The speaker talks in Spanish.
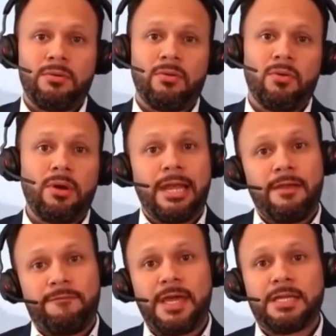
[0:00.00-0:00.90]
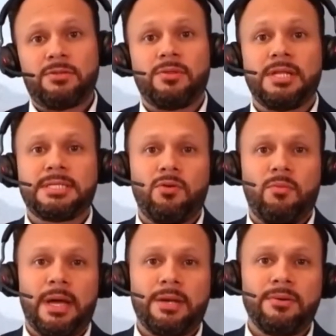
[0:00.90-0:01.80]
o el efecto del ser
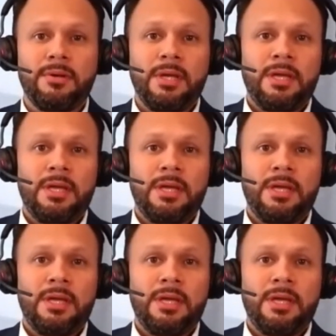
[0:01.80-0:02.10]
humano,